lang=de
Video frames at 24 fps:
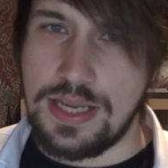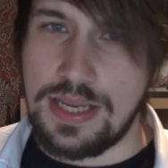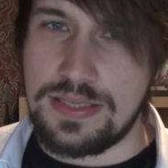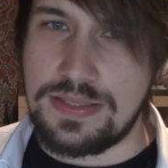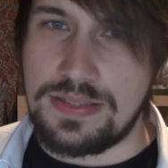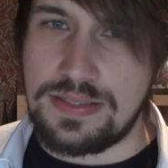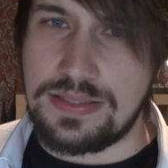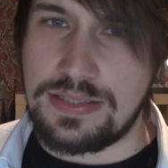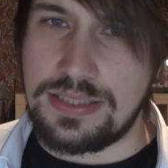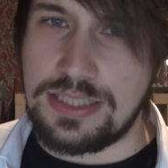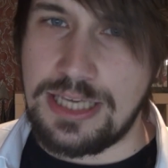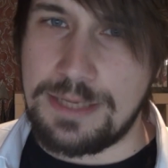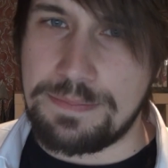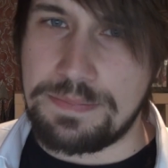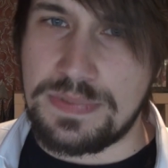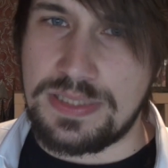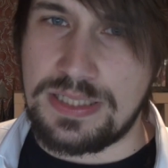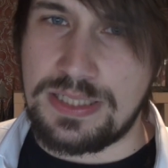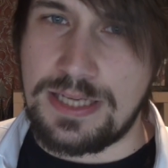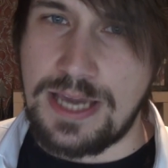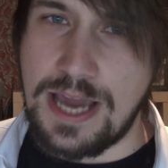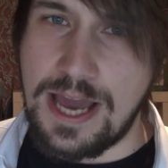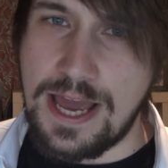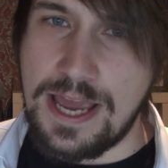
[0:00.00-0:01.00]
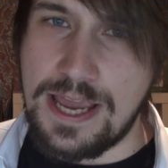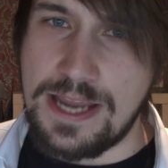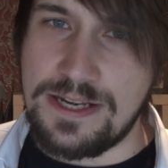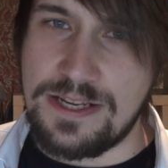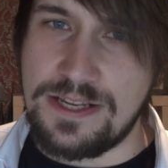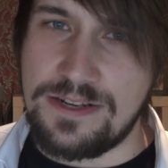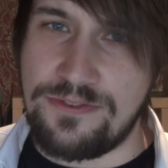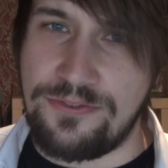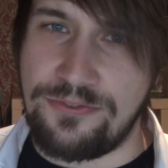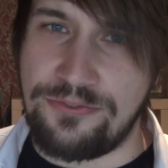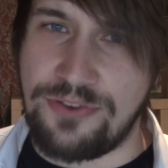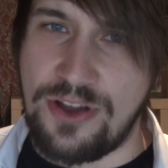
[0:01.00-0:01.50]
Es gibt
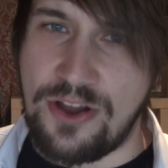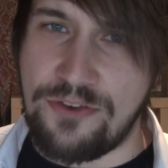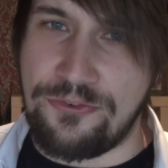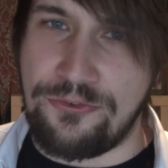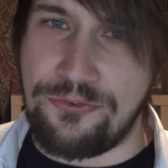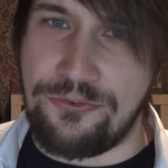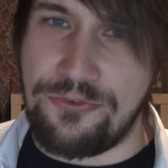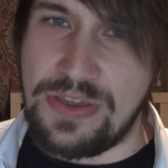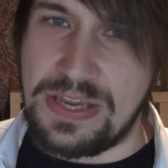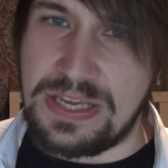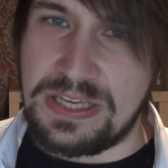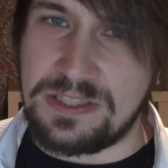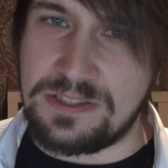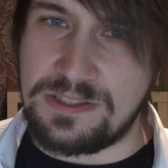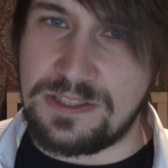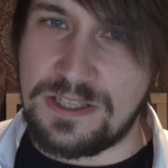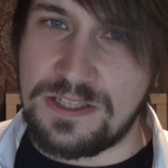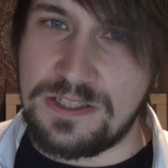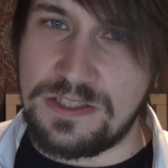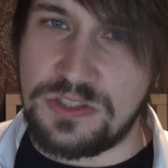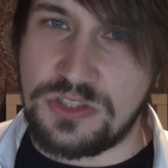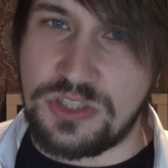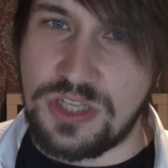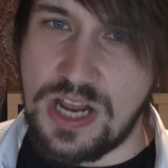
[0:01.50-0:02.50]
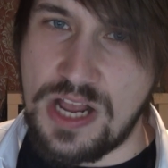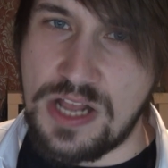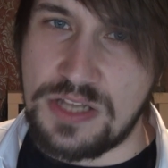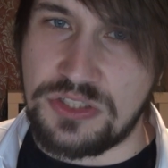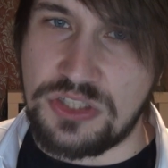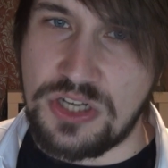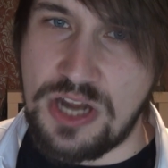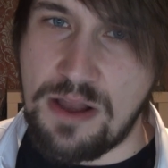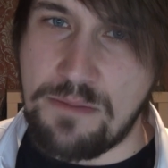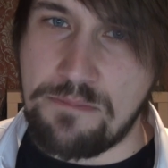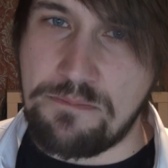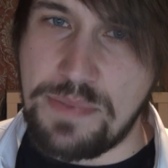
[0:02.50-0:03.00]
keinen verfickten
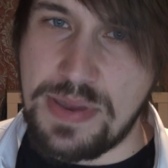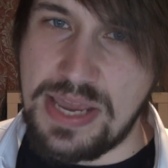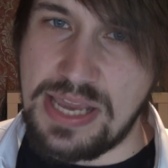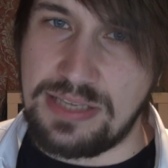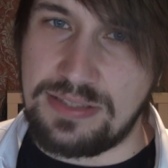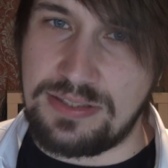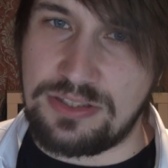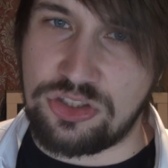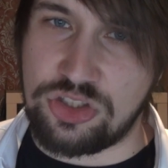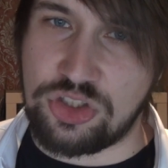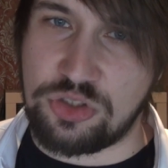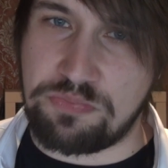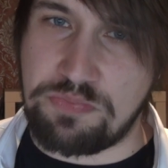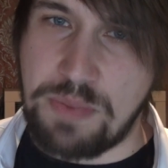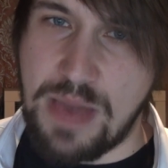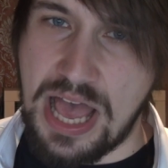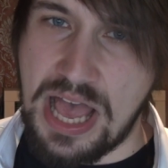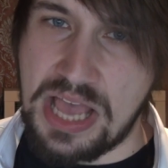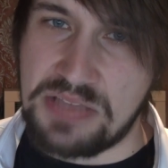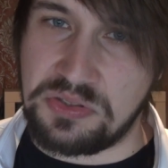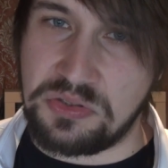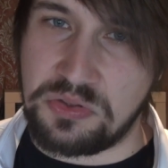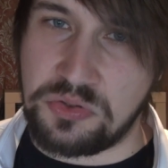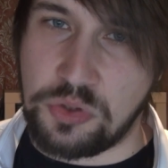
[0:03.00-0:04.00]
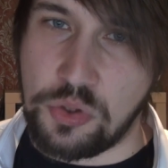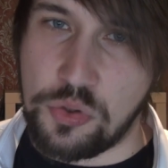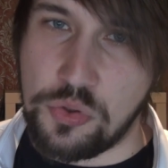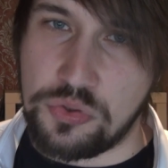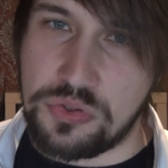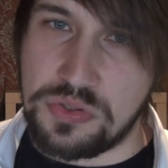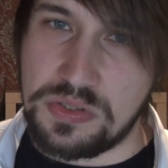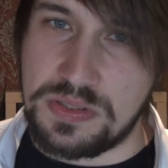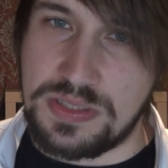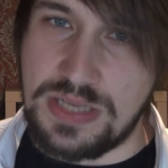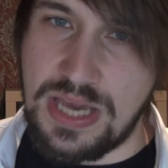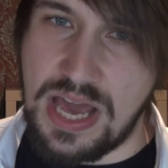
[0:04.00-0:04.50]
Jaja Binks
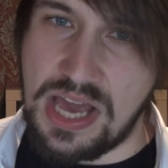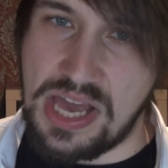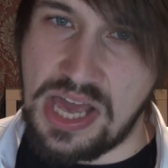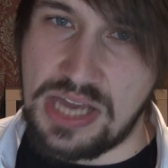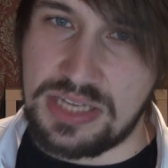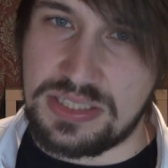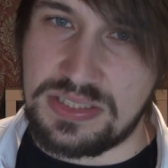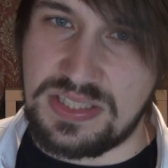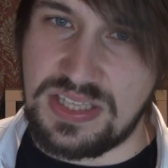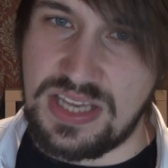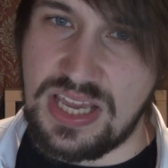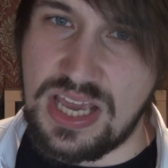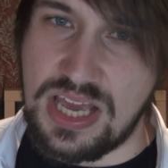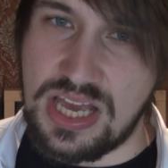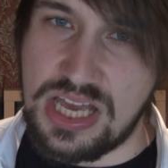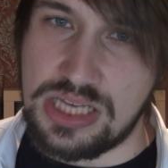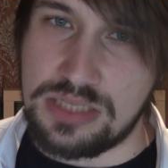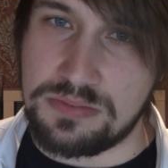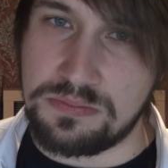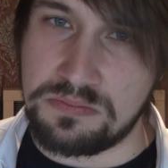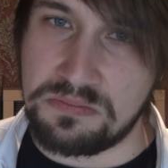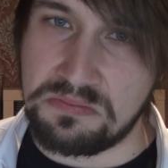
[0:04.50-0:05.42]
Spaßtütencharakter.